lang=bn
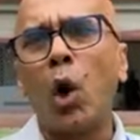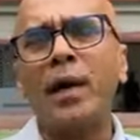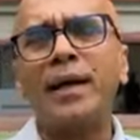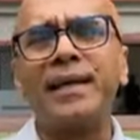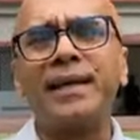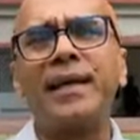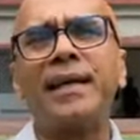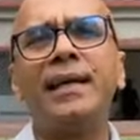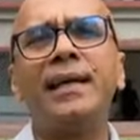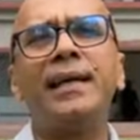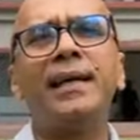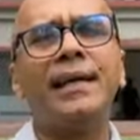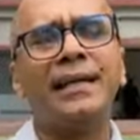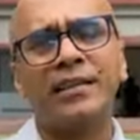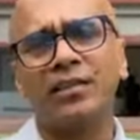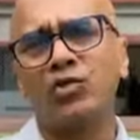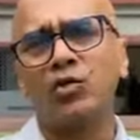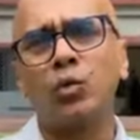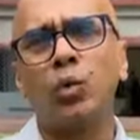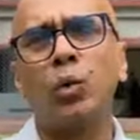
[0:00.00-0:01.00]
ছয়টি
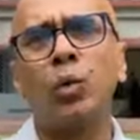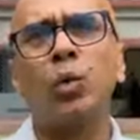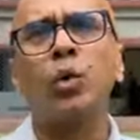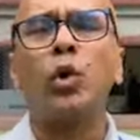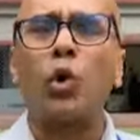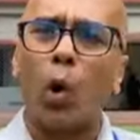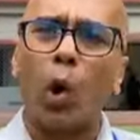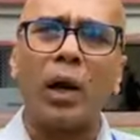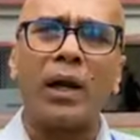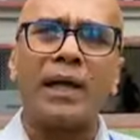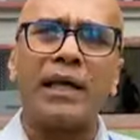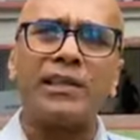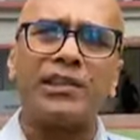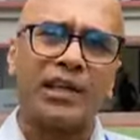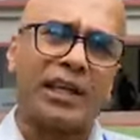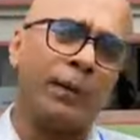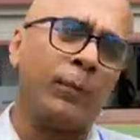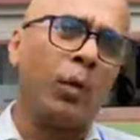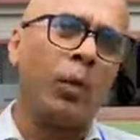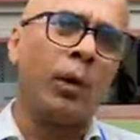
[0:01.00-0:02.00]
স্কুল
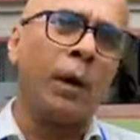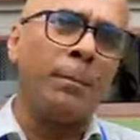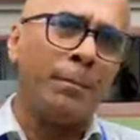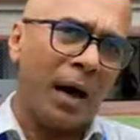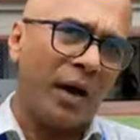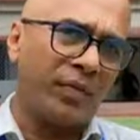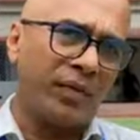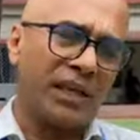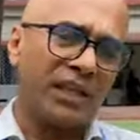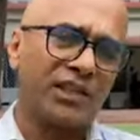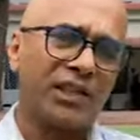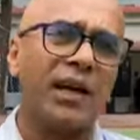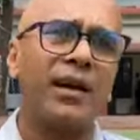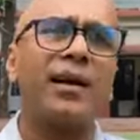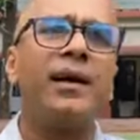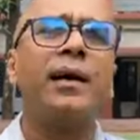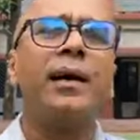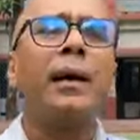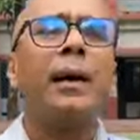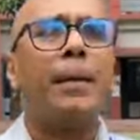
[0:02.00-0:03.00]
কলেজ এবং
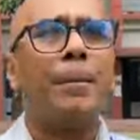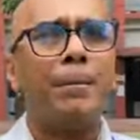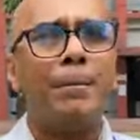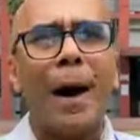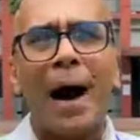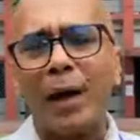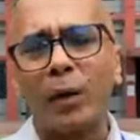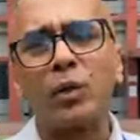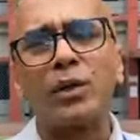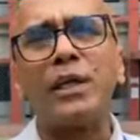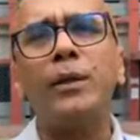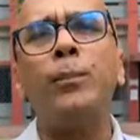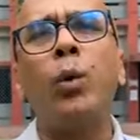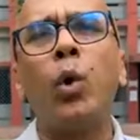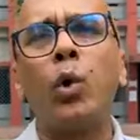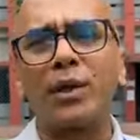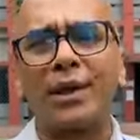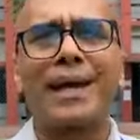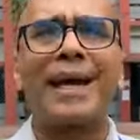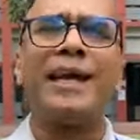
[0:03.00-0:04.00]
মাদ্রাসার বারোটি
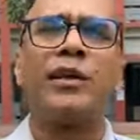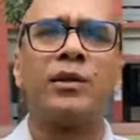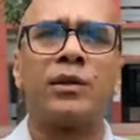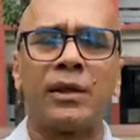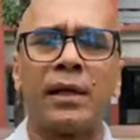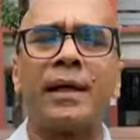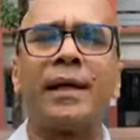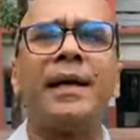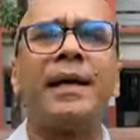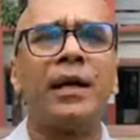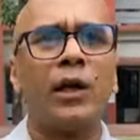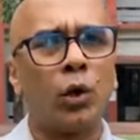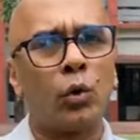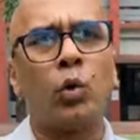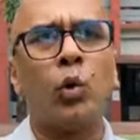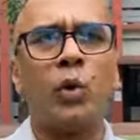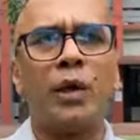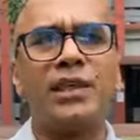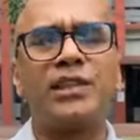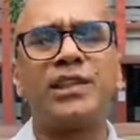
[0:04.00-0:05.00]
ভোট কেন্দ্রে
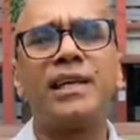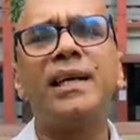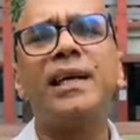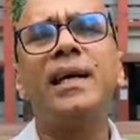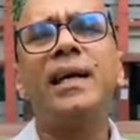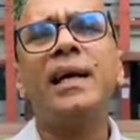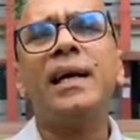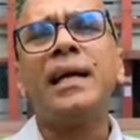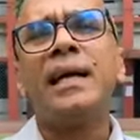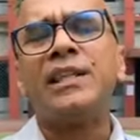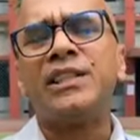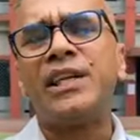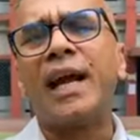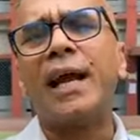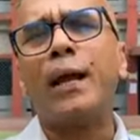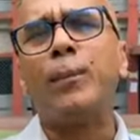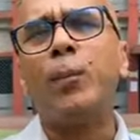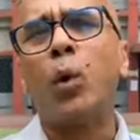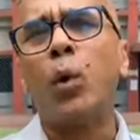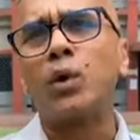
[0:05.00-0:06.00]
ঘুরেছি
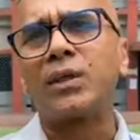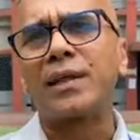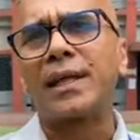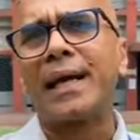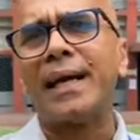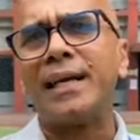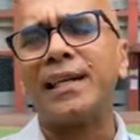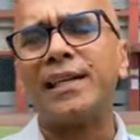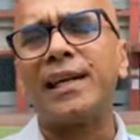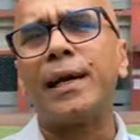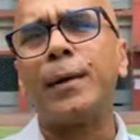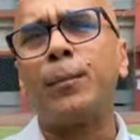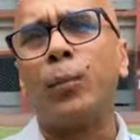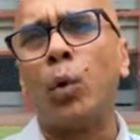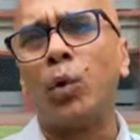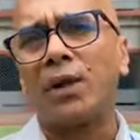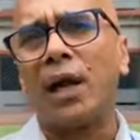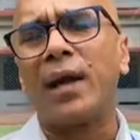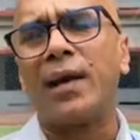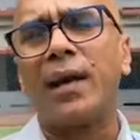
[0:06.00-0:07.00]
সেই ভোট কেন্দ্রে
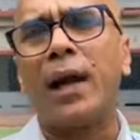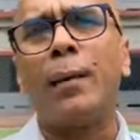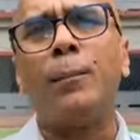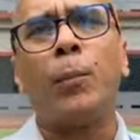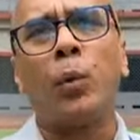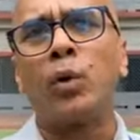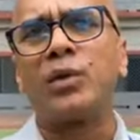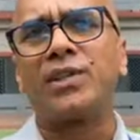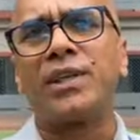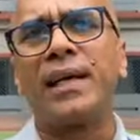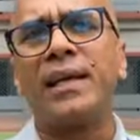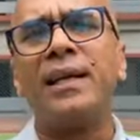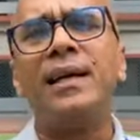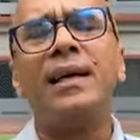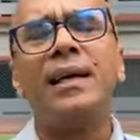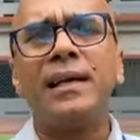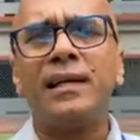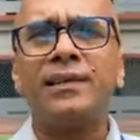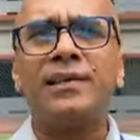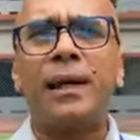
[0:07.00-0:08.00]
ভোটাররা বলছেন
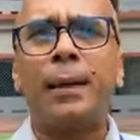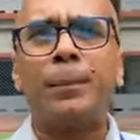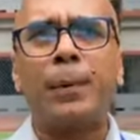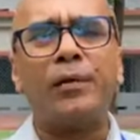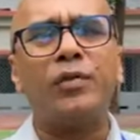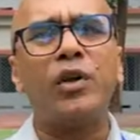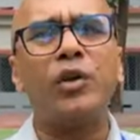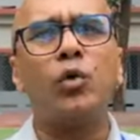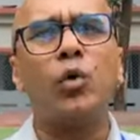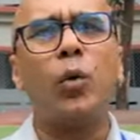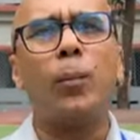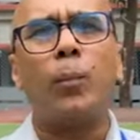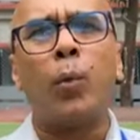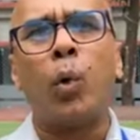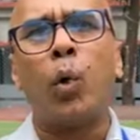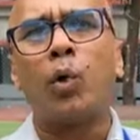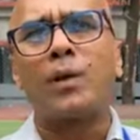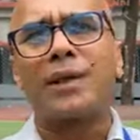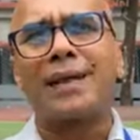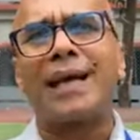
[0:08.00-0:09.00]
যে বিভিন্ন
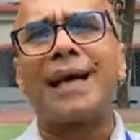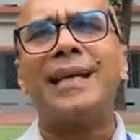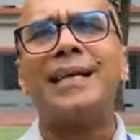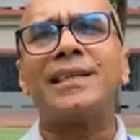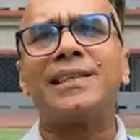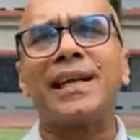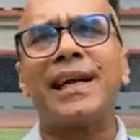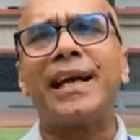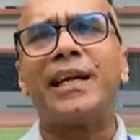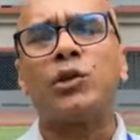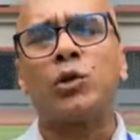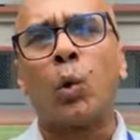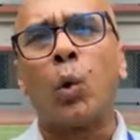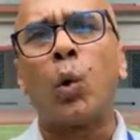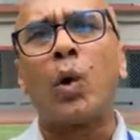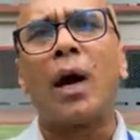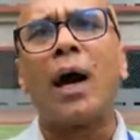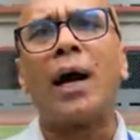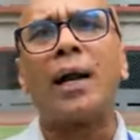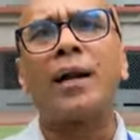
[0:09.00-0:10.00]
ভোট কেন্দ্রে
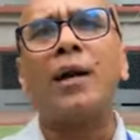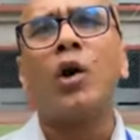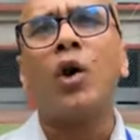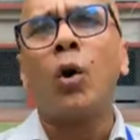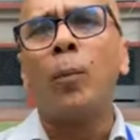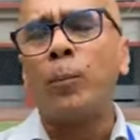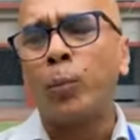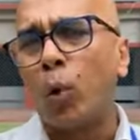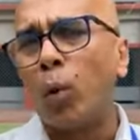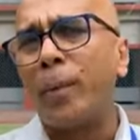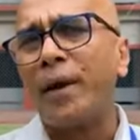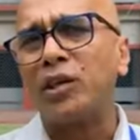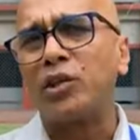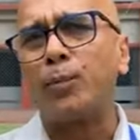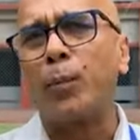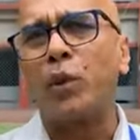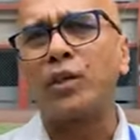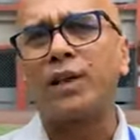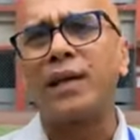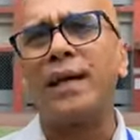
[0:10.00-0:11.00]
ঢোকার
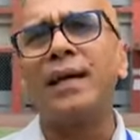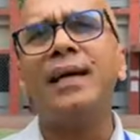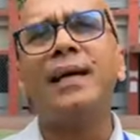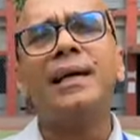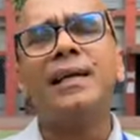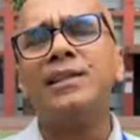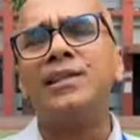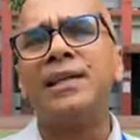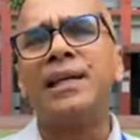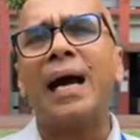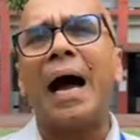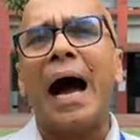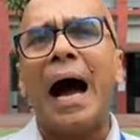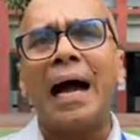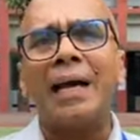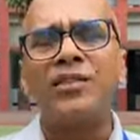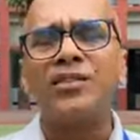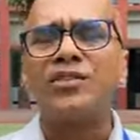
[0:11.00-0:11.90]
প্রবেশ পথে যে